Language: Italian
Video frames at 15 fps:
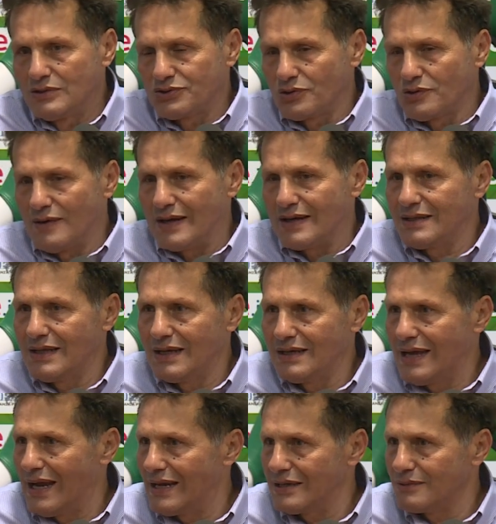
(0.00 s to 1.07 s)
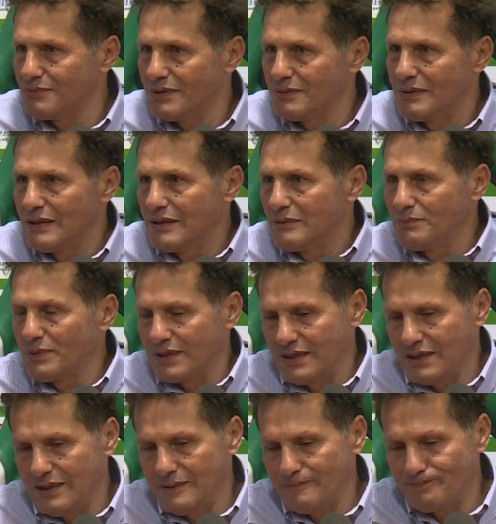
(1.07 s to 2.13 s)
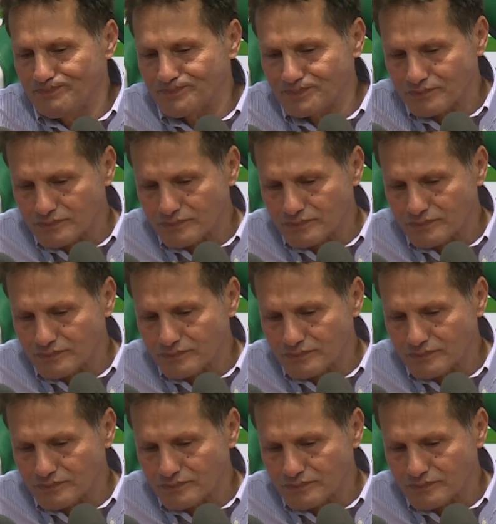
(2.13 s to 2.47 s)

trovare degli alibi perché